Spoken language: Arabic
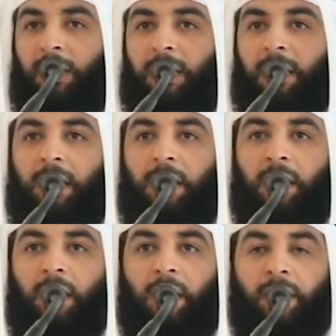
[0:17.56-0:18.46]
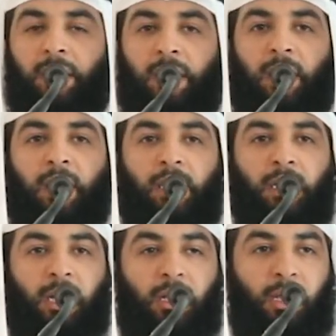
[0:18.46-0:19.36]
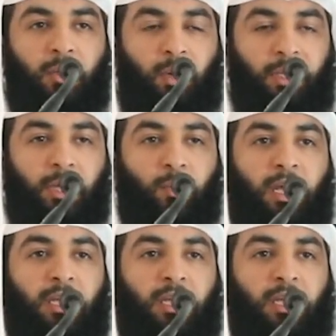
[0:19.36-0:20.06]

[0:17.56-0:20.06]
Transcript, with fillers: أن لا إله إلا الله وحده